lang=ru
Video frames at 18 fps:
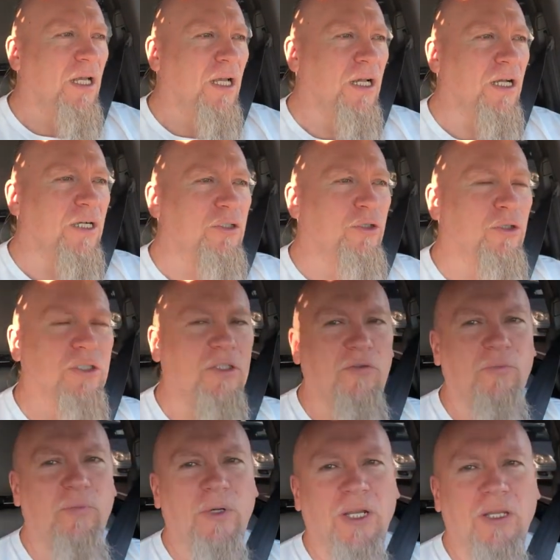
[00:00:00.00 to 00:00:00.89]
э,
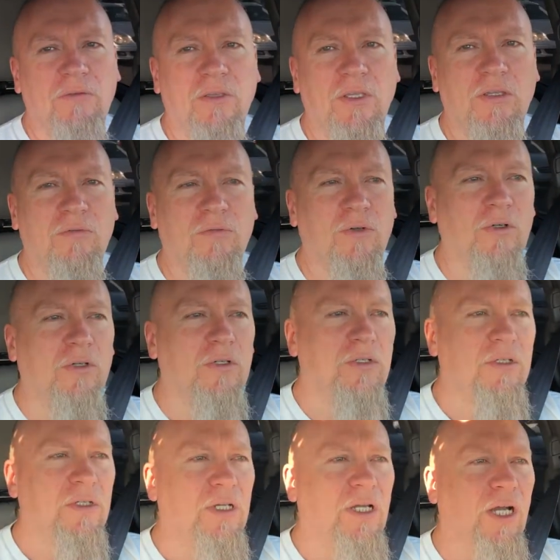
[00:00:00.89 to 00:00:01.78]
кто-то вправе его
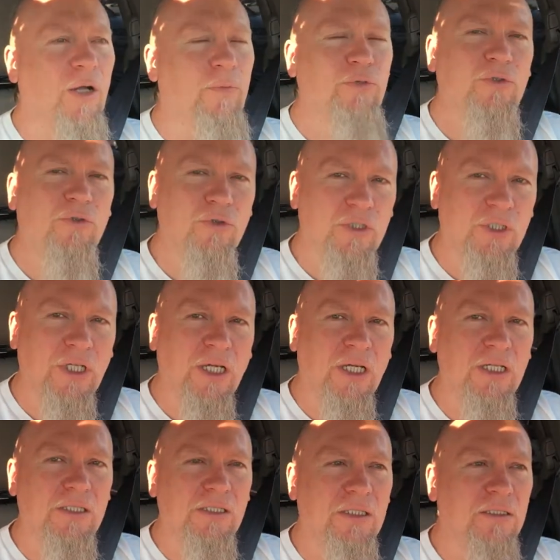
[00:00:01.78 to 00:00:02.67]

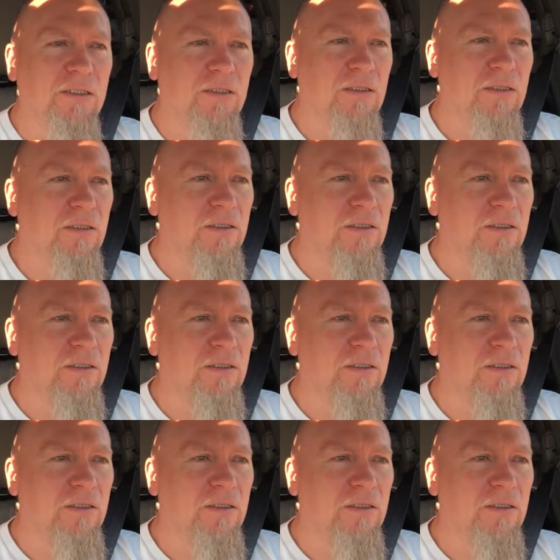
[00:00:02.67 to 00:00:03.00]
обсуждать,